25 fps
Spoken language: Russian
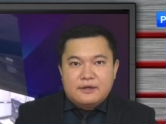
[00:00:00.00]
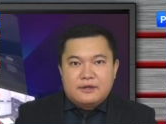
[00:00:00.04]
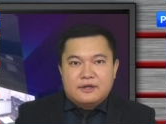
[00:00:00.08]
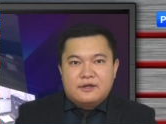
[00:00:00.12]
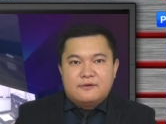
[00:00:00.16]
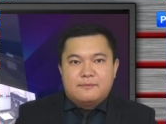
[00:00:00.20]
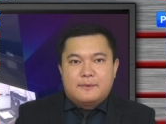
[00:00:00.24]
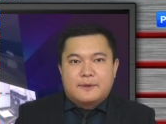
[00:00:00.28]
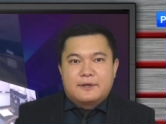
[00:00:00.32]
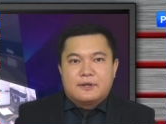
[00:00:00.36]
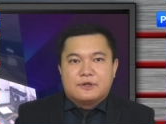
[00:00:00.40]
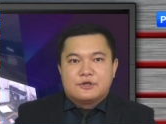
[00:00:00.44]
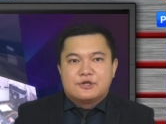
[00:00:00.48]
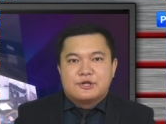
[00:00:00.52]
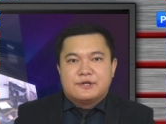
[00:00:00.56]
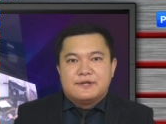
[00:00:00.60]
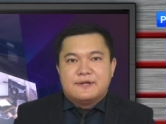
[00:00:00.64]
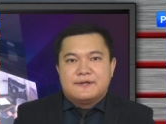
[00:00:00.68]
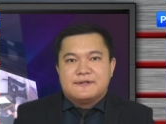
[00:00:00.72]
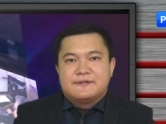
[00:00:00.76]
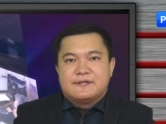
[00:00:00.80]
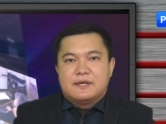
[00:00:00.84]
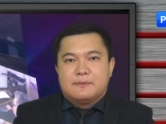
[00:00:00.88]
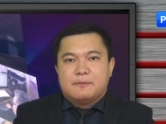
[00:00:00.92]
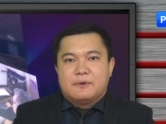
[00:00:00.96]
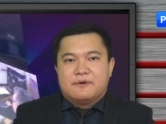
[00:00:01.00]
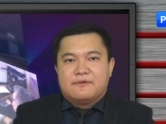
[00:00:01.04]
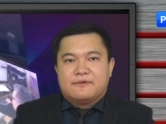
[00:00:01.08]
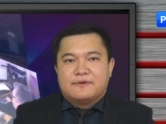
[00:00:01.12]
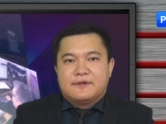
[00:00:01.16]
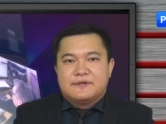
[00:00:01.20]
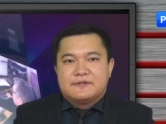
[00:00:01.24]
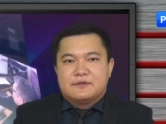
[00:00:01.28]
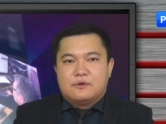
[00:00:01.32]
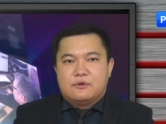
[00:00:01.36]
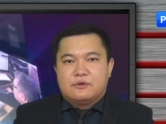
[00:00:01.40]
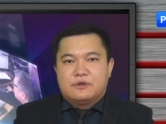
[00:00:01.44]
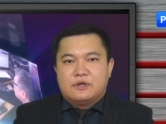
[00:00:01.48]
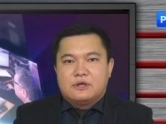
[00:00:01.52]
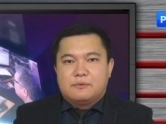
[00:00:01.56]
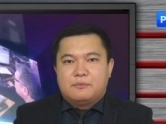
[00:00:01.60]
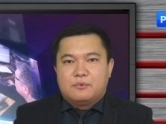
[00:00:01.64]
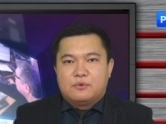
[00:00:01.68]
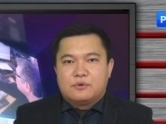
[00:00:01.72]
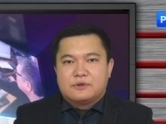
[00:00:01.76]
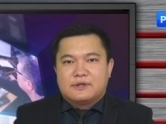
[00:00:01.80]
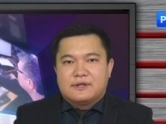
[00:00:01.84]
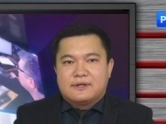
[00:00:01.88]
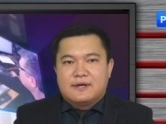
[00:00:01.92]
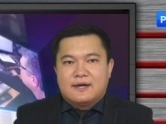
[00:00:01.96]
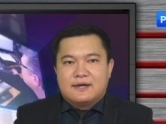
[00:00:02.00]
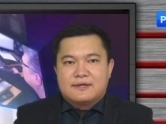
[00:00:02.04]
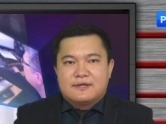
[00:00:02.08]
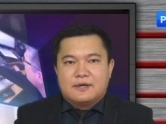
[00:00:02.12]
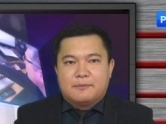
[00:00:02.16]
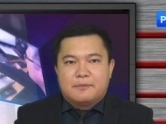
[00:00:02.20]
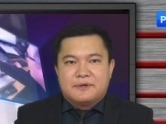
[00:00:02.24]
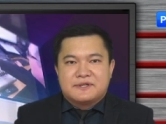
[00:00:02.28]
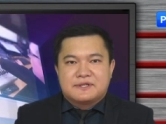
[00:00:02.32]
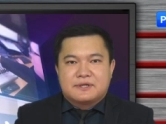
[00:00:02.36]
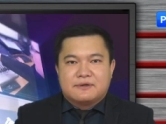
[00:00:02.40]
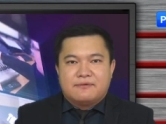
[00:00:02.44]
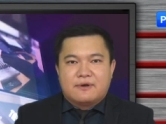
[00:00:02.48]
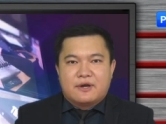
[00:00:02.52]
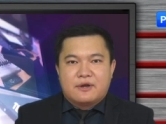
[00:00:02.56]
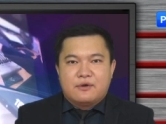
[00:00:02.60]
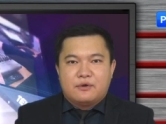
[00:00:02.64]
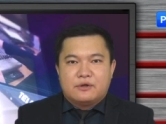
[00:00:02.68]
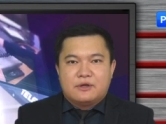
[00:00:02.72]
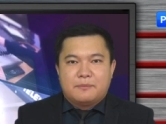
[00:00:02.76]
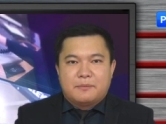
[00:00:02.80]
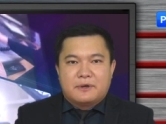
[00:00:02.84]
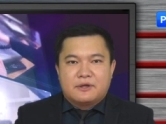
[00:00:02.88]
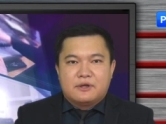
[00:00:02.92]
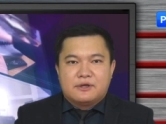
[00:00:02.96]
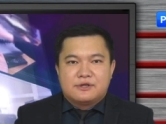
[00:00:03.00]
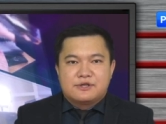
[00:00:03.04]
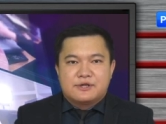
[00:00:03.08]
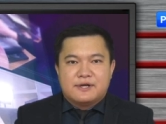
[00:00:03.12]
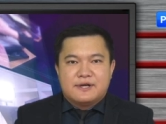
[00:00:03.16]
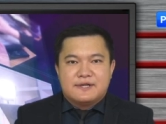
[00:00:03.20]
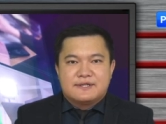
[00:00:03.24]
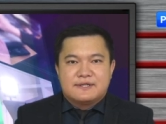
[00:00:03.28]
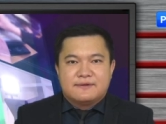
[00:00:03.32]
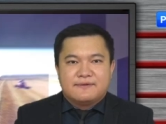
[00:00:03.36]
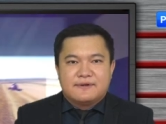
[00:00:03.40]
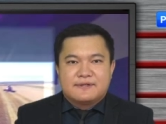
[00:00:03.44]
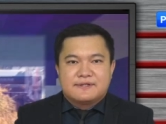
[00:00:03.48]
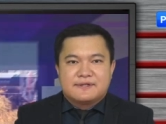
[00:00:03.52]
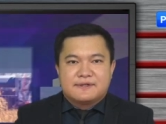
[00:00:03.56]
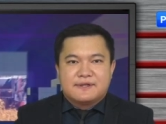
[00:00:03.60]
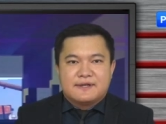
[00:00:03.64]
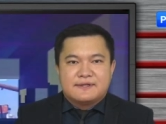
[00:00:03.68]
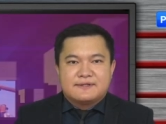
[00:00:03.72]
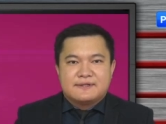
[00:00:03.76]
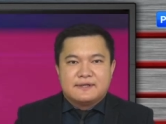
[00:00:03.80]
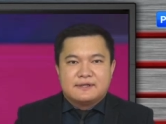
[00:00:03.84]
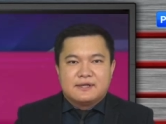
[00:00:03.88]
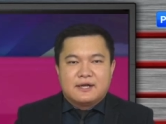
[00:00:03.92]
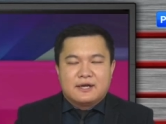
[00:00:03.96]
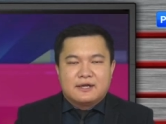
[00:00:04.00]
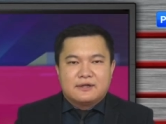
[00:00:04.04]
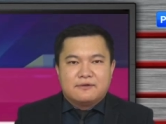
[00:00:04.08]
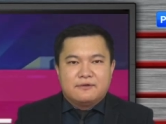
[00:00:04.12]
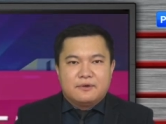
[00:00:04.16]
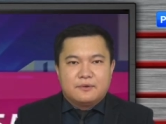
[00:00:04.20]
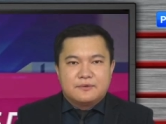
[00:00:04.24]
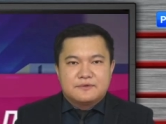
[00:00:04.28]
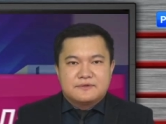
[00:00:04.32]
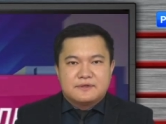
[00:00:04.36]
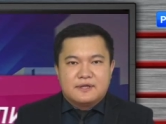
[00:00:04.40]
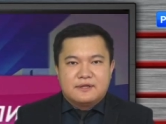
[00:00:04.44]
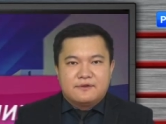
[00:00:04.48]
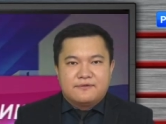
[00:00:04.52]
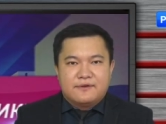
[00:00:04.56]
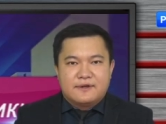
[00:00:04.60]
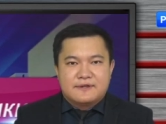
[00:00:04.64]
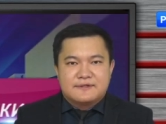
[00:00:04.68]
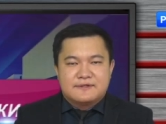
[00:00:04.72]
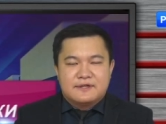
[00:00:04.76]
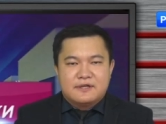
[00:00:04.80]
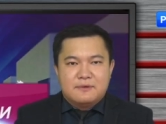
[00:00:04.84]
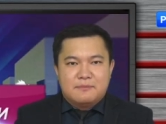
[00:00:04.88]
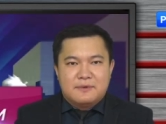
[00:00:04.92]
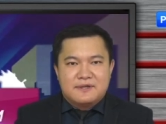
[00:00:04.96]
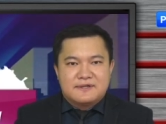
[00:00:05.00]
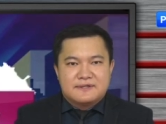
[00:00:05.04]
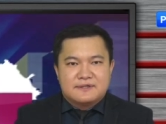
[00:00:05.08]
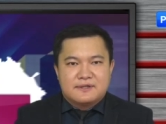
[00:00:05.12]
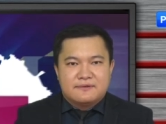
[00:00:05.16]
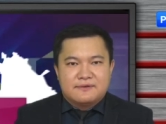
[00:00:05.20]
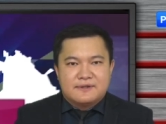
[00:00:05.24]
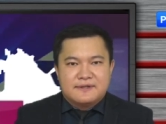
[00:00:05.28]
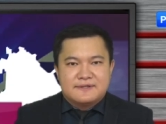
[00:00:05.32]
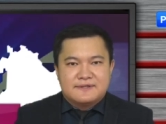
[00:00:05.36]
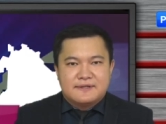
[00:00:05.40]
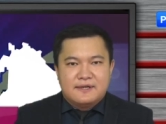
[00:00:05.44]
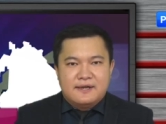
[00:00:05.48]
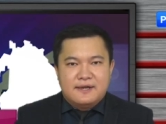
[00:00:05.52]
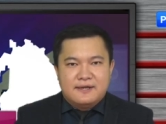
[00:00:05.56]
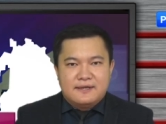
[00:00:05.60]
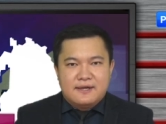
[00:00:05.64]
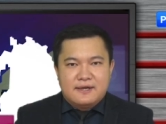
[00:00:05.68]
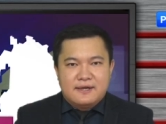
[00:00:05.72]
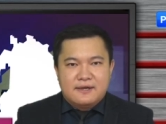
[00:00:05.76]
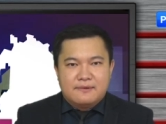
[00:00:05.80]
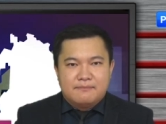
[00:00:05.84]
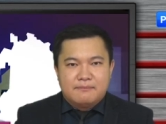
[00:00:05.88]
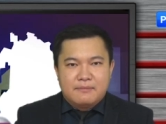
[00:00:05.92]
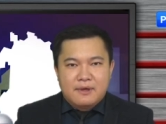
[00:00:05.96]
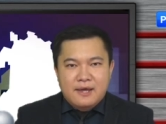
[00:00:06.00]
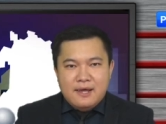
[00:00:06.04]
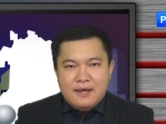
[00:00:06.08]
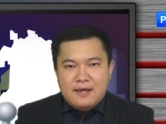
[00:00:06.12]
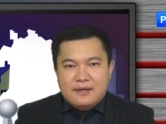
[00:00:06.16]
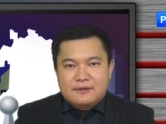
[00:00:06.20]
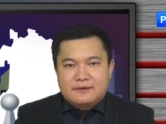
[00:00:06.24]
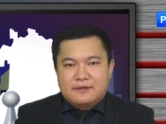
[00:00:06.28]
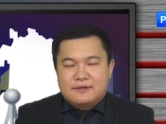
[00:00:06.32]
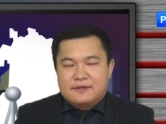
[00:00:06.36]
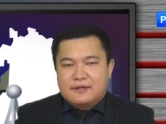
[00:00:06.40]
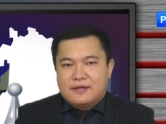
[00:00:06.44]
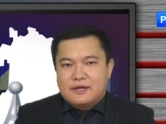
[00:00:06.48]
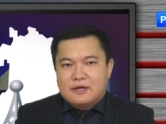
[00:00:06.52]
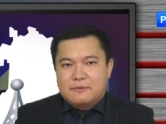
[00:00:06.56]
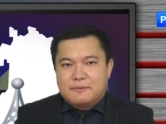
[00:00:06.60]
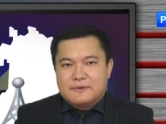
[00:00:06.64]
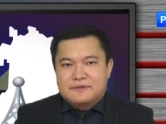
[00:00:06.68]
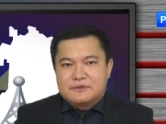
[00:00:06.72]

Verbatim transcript: И в продолжение темы. В населенных пунктах Октябрьского района продолжается вакцинация от коронавирусной инфекции местного населения. На днях